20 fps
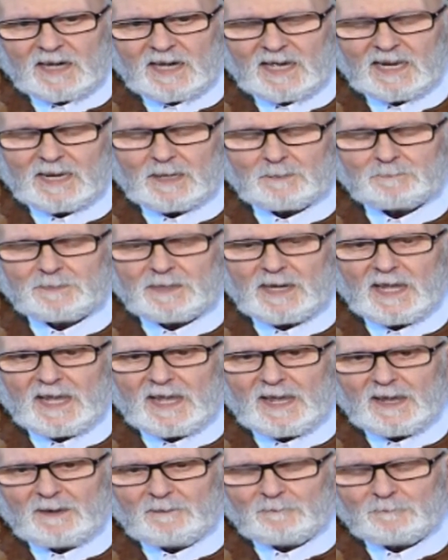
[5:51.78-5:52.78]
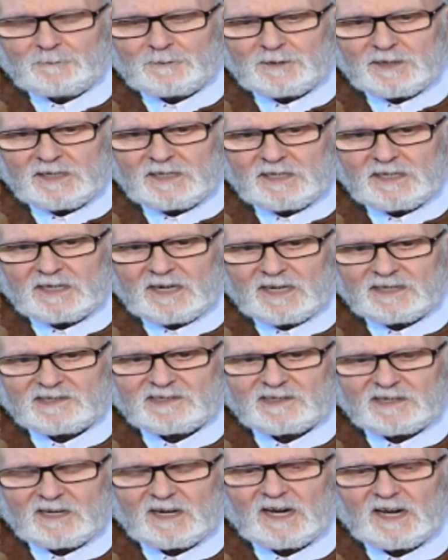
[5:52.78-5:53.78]
الأبناء في
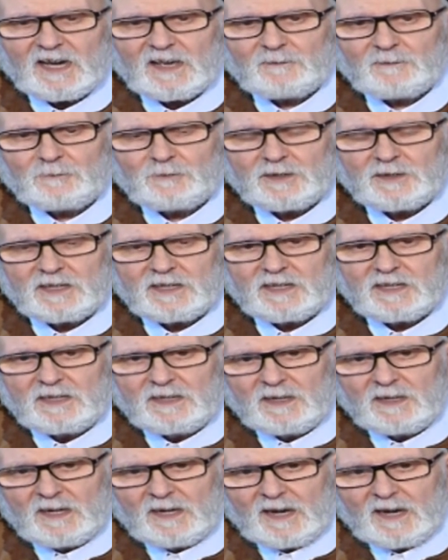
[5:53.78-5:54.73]
الصغار في